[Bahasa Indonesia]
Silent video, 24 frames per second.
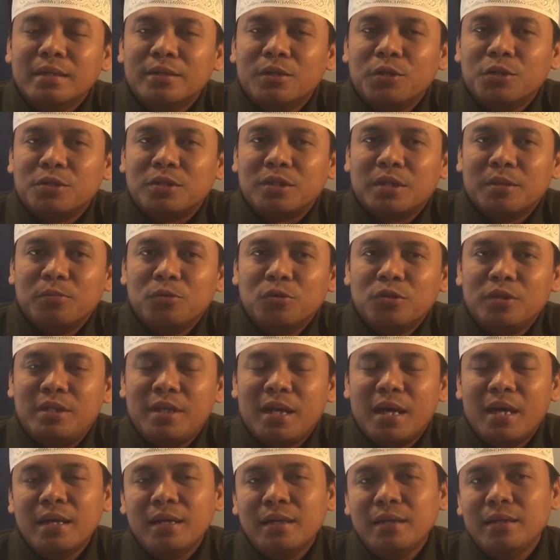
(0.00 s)
Terus
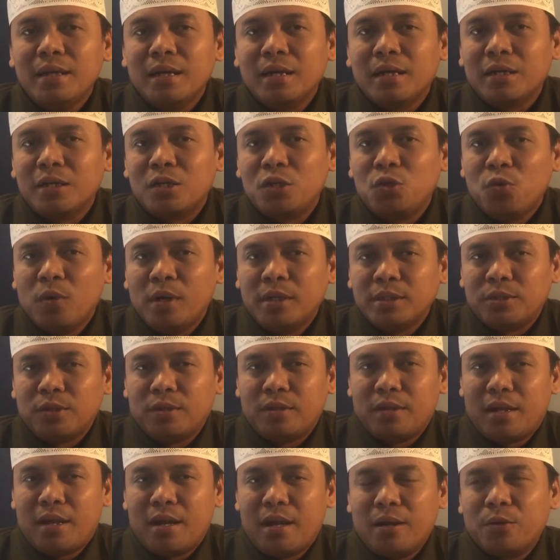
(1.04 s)
kemudian yang kedua
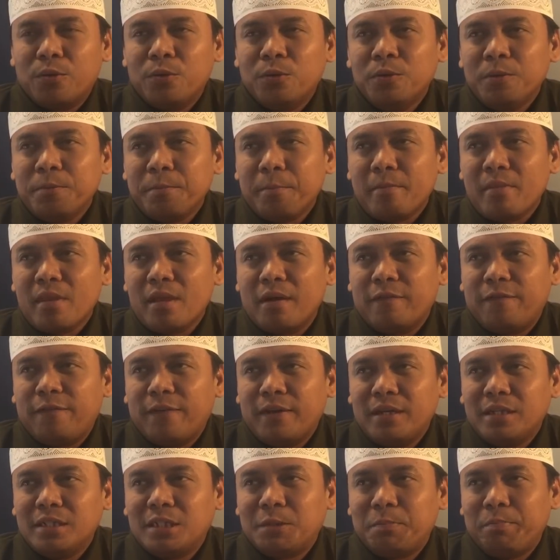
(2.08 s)
saudaraku
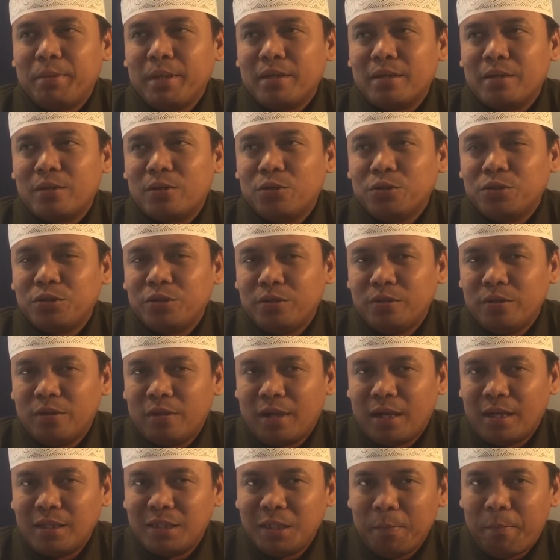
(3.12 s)
fanspage Gus
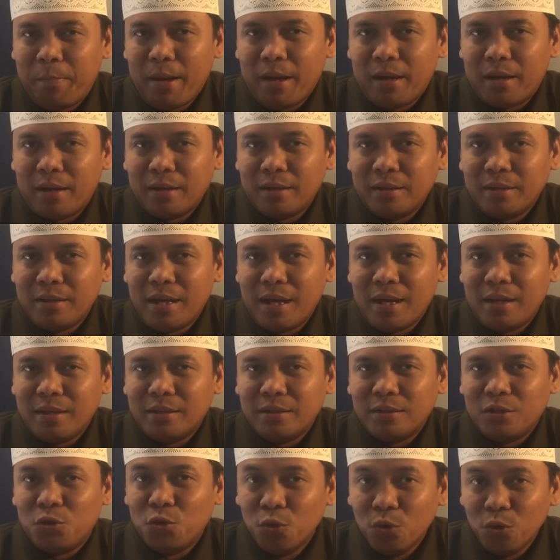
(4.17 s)
Nur ngaji bareng
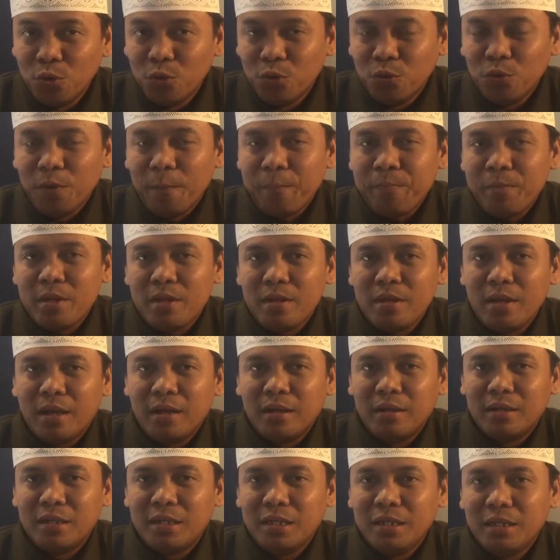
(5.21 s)
yang dulu
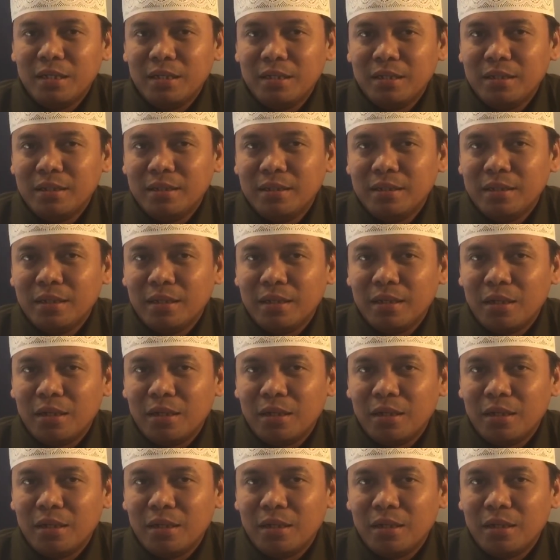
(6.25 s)
yang di